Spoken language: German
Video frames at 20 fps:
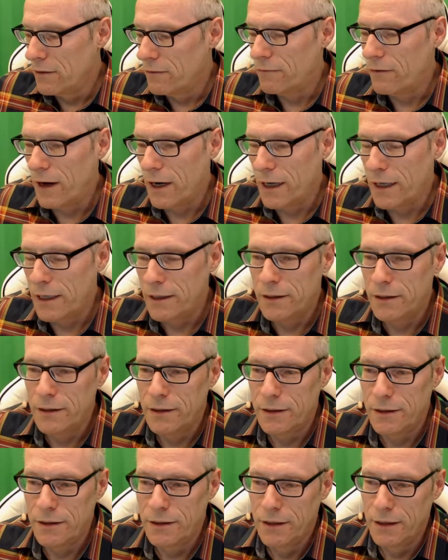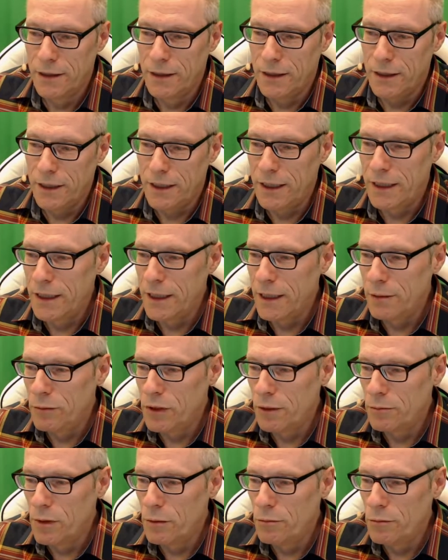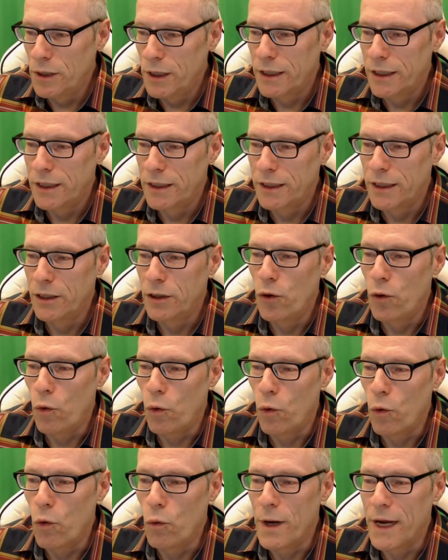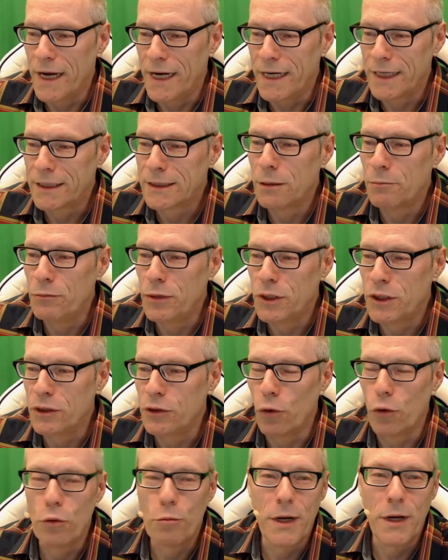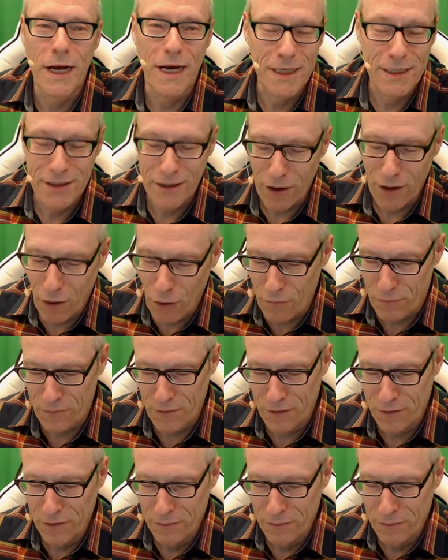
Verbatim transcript: weil äh, ich nehme hier nämlich den OBS mit dem OBS auf.